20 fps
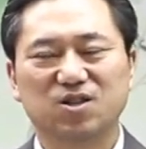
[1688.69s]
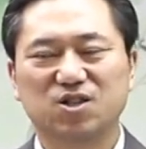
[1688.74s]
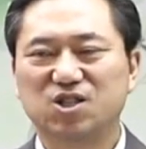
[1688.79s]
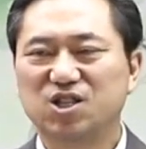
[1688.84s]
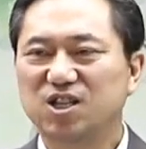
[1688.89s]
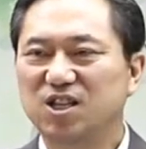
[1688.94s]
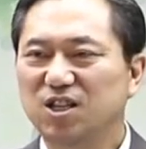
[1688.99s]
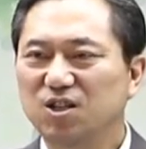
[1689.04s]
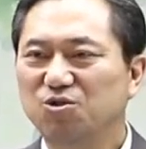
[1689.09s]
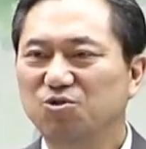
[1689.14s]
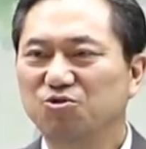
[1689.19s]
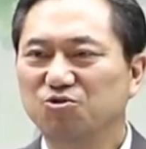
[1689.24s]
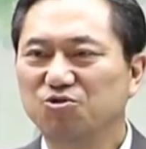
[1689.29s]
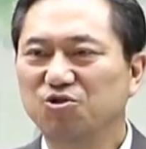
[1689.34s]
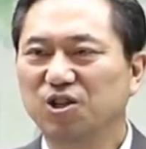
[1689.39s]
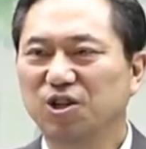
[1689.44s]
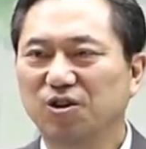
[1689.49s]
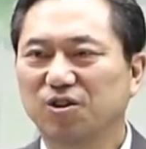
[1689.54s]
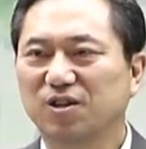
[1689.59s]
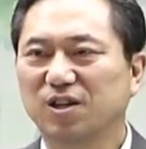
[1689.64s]

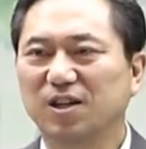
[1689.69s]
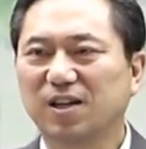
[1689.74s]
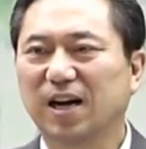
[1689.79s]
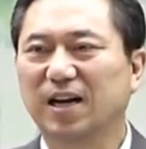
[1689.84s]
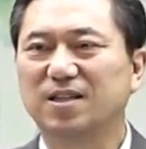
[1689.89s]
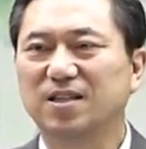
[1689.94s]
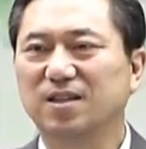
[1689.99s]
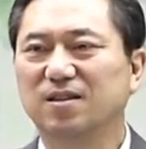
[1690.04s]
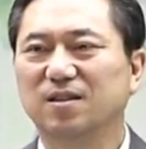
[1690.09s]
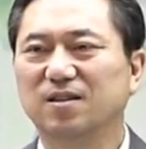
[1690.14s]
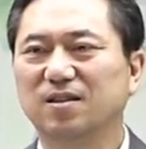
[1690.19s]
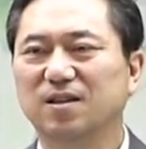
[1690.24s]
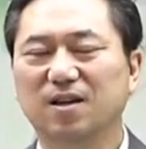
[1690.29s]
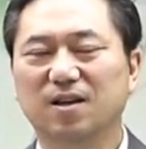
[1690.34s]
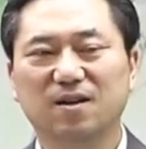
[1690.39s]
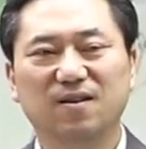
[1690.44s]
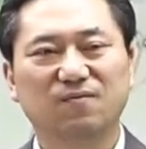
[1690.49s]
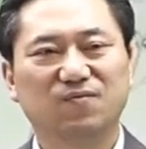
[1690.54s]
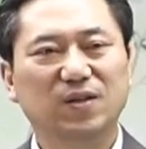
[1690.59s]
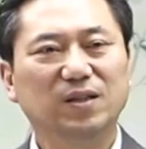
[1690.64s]
치유력을 가진
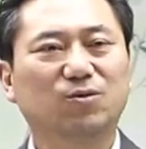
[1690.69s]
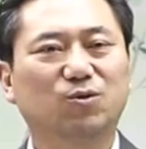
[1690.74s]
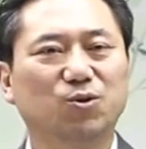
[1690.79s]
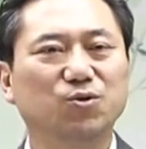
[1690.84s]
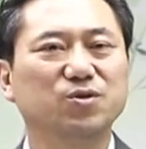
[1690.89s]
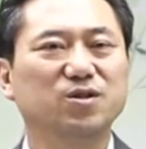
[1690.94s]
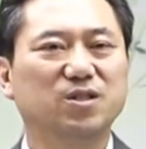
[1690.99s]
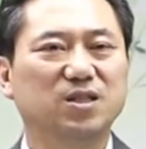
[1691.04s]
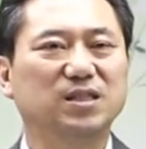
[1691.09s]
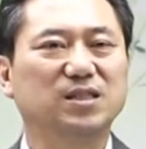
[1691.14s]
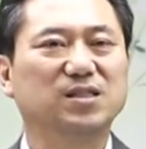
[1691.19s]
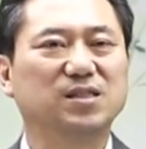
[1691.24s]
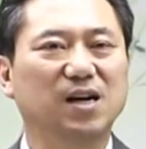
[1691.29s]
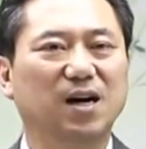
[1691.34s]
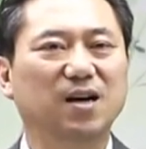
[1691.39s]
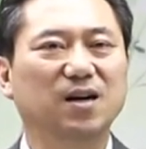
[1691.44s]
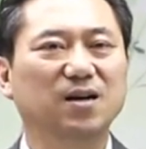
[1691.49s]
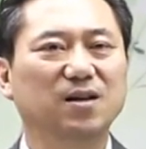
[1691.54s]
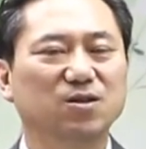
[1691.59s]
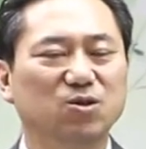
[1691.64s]

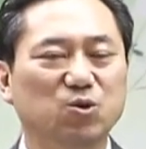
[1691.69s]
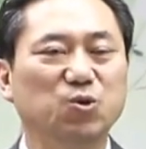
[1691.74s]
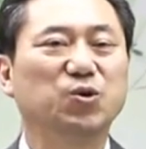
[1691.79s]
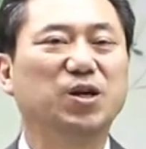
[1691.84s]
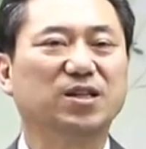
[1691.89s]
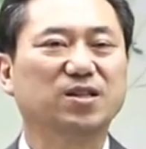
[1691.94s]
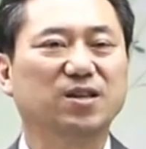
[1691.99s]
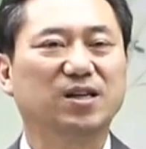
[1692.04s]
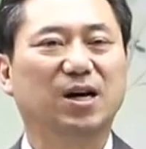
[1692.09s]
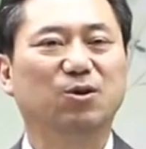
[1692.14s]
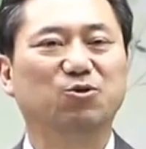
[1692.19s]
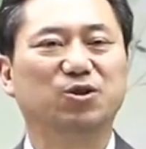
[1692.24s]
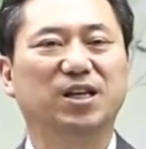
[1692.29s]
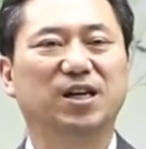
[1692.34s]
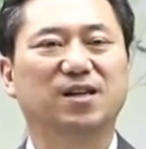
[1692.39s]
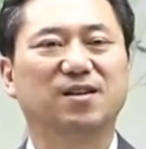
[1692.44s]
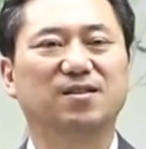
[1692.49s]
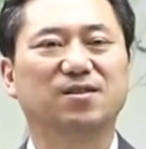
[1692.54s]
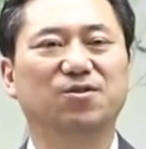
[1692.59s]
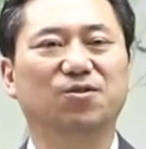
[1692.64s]
피톤치드가 쏟아져
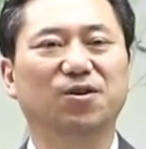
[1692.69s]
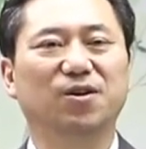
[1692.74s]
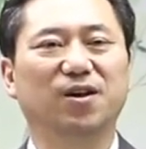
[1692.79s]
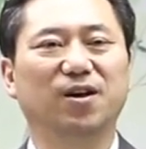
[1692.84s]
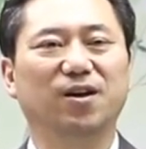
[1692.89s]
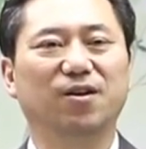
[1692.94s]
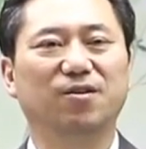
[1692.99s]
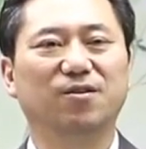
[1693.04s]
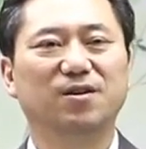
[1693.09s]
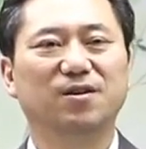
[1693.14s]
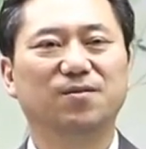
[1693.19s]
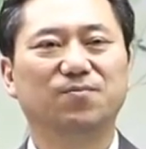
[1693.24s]
나온다는 거예요.